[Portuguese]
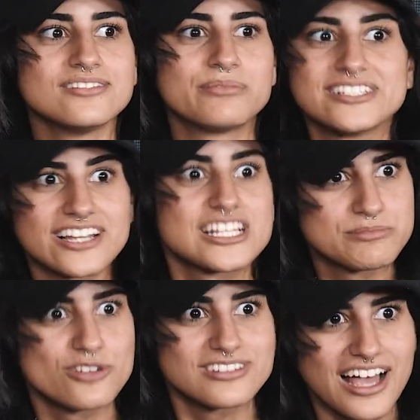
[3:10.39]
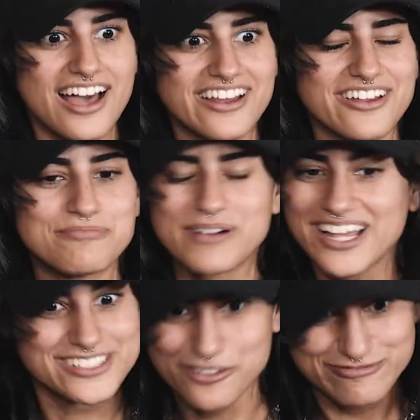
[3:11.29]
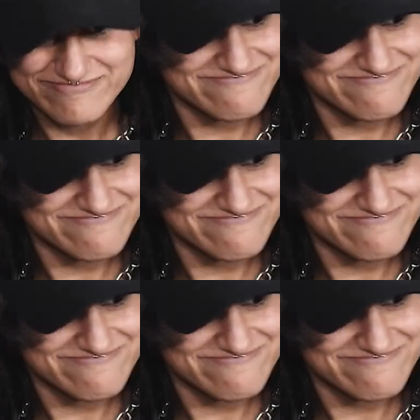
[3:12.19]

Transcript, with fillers: Porque se elas me notarem, eu parece que eu